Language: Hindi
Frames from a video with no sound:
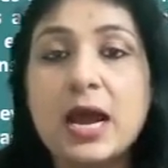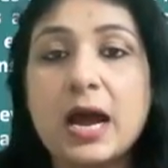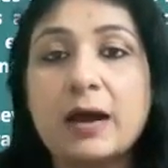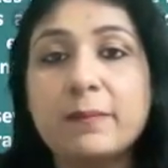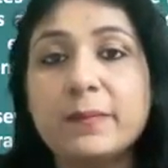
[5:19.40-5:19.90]

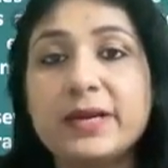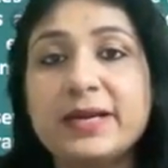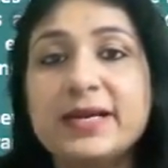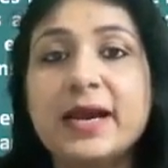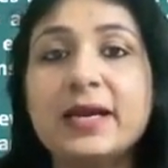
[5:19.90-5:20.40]
हम
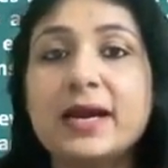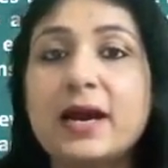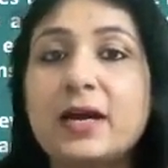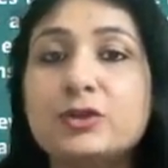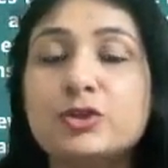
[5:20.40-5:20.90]
इंडिया
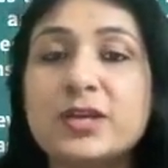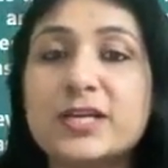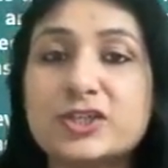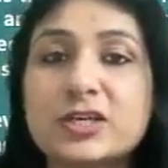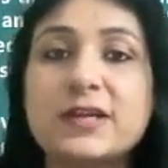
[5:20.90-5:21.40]
का जो
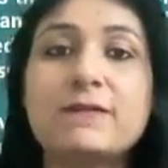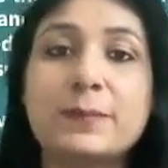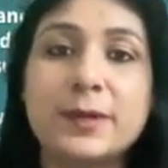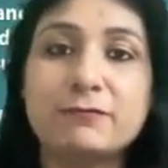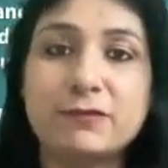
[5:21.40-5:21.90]
नेशनल
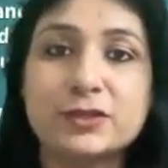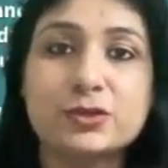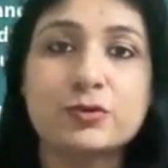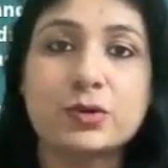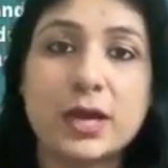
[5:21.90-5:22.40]
लेवल पे
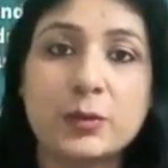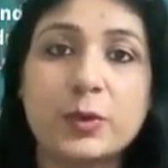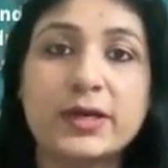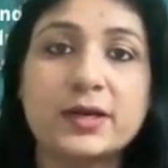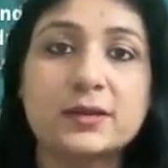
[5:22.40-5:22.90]
इन्फ्लेशन को
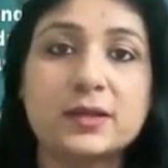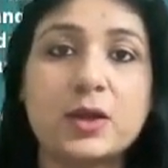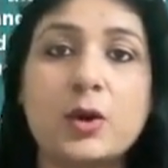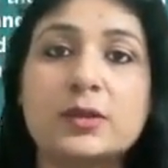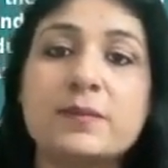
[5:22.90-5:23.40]
कैलकुलेट करते
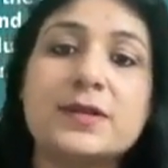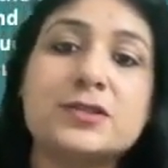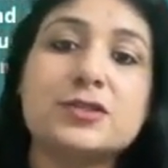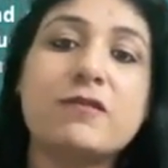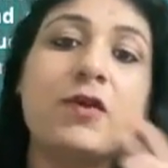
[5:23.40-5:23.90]
थे ऑन द
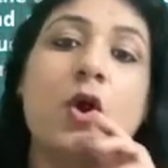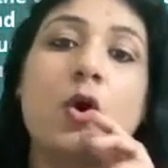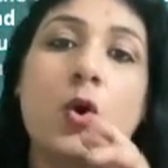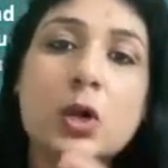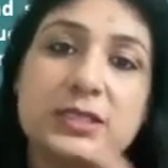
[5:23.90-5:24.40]
बेसिस ऑफ
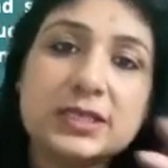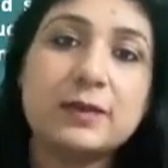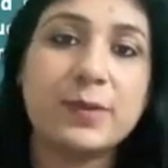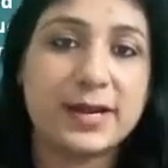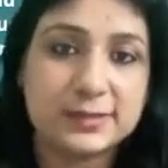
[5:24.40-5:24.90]

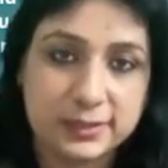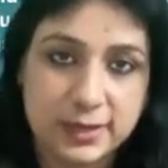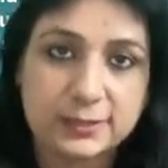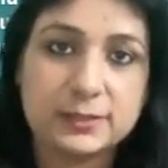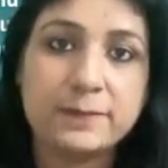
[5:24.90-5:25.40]
होलसेल प्राइस
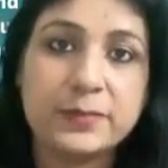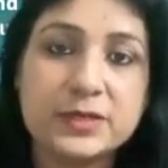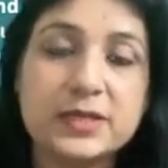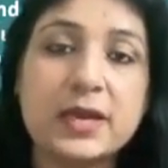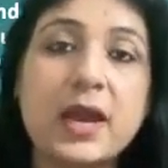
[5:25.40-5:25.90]
इंडेक्स
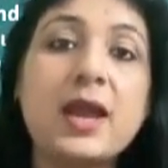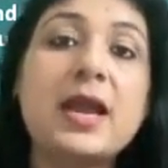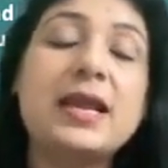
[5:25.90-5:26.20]
ठीक है